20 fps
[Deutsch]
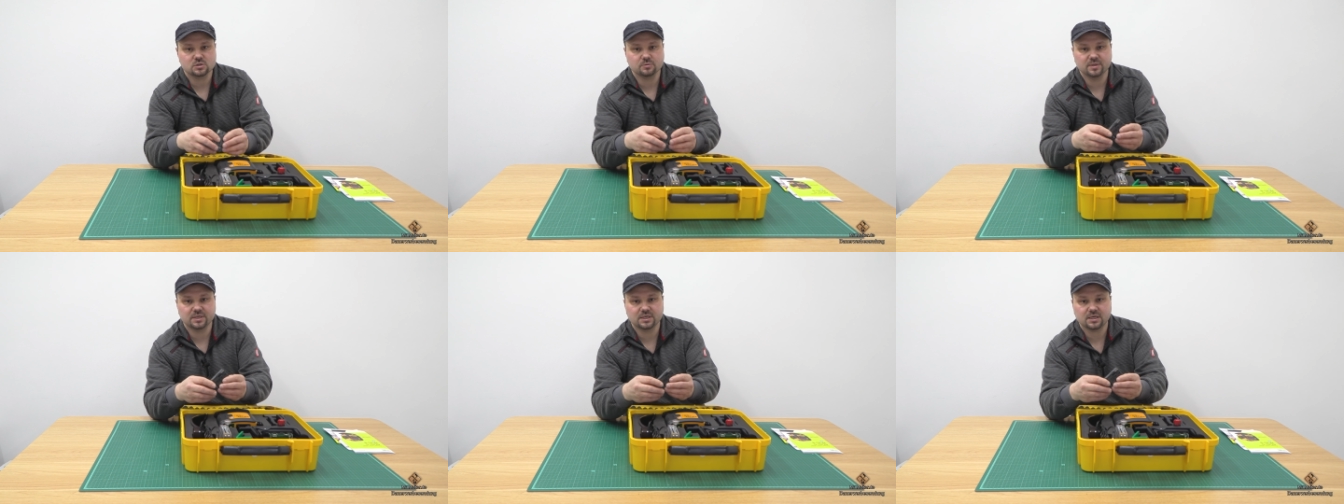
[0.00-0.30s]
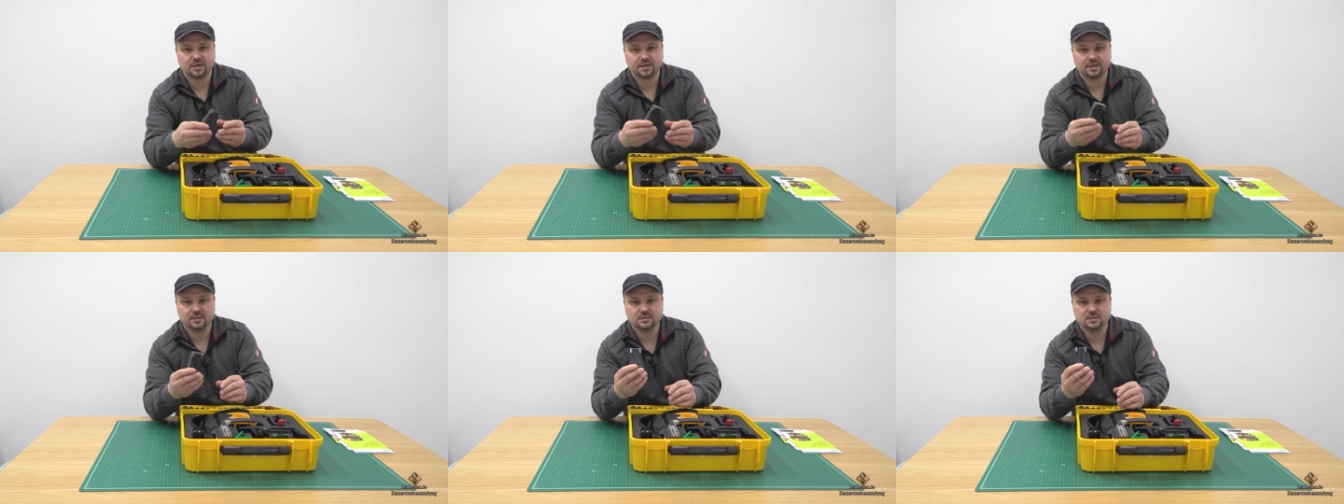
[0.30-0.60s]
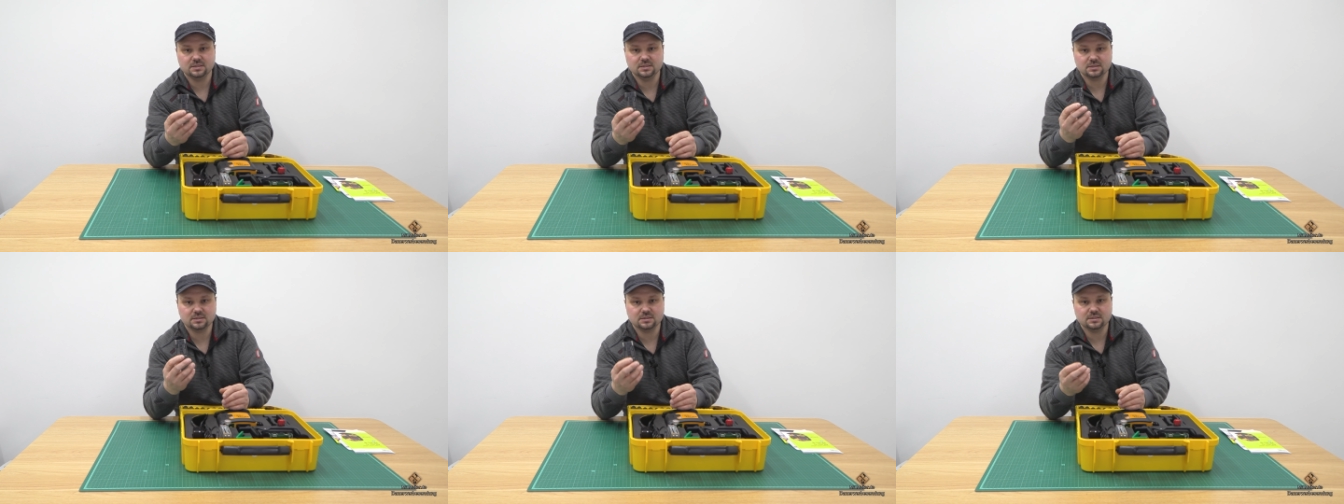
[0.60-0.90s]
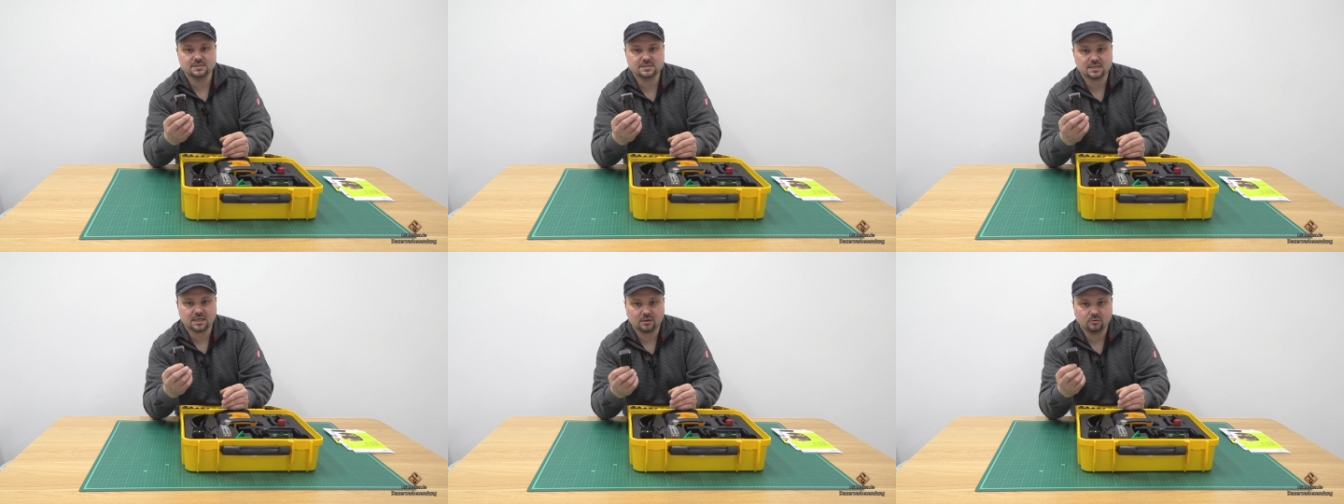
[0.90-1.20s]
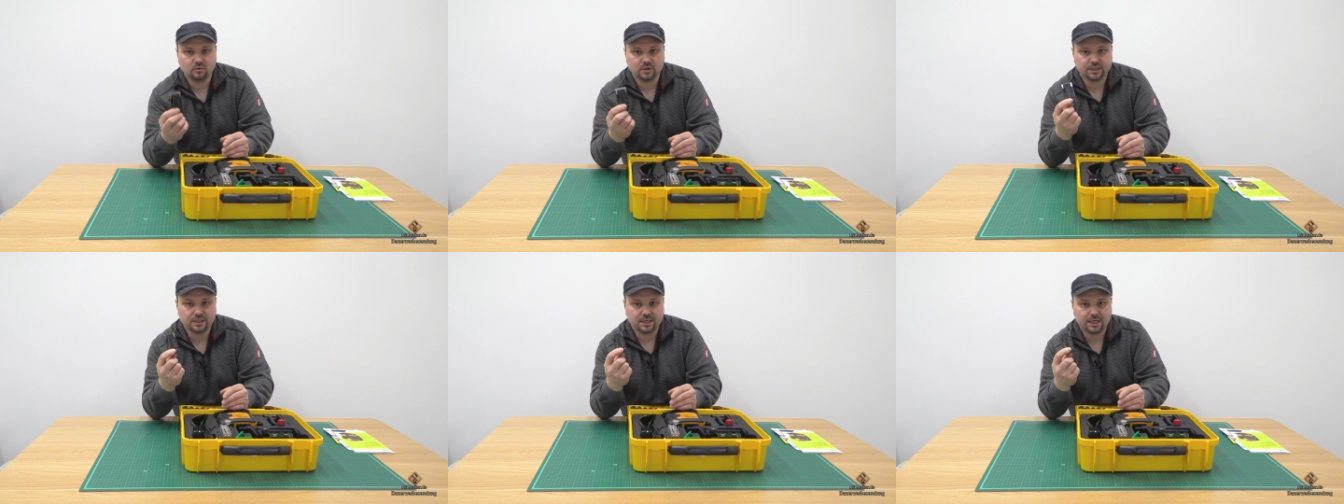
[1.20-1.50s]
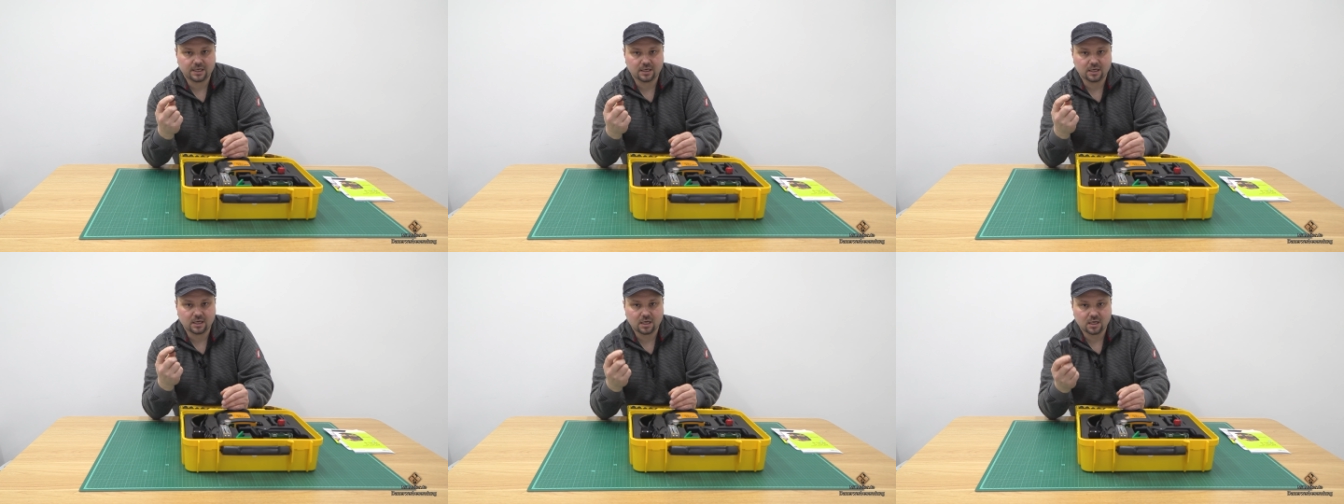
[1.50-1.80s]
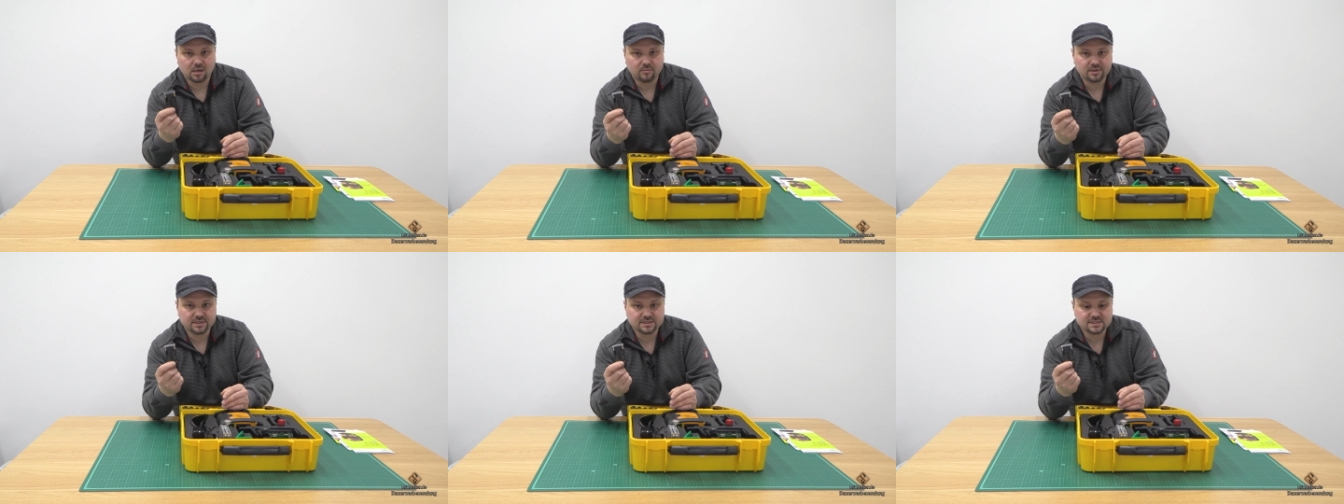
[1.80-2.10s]
Somit garantiert die dieser Akku eine lange
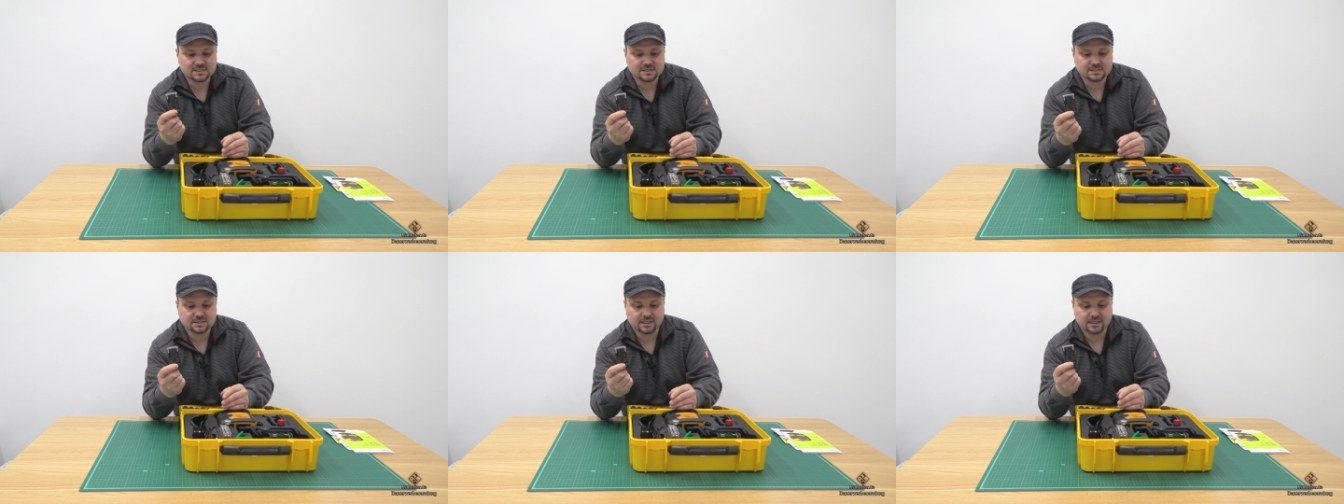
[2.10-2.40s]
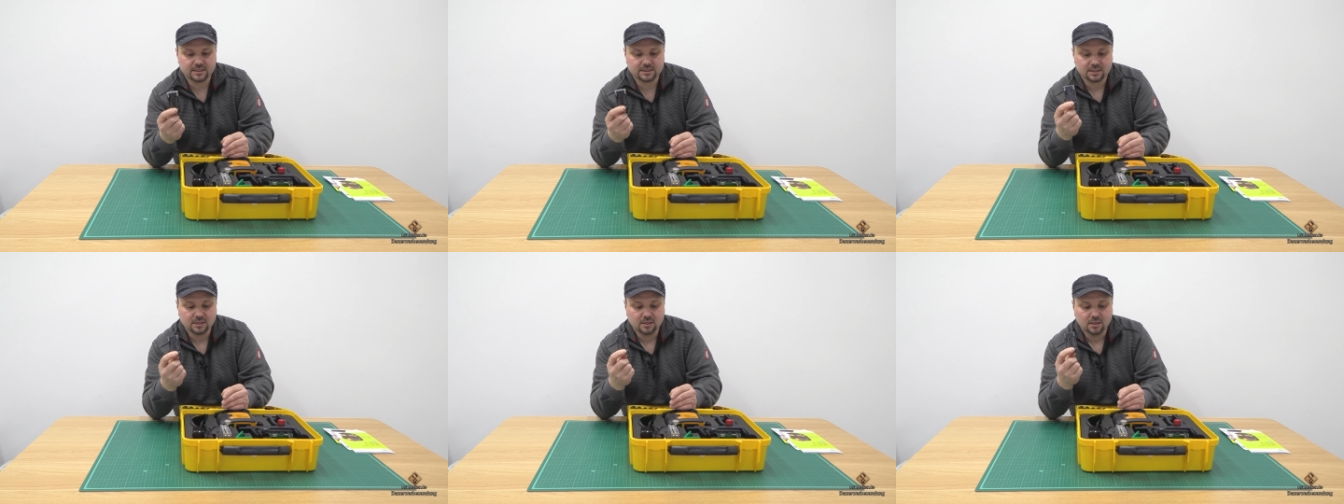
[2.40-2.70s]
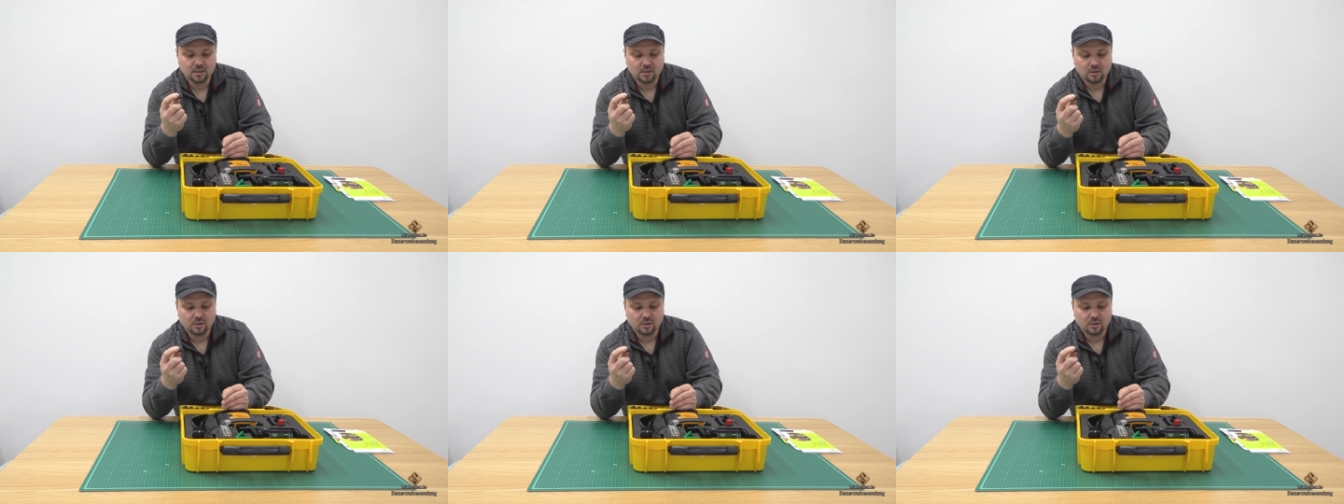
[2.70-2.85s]
Arbeitszeit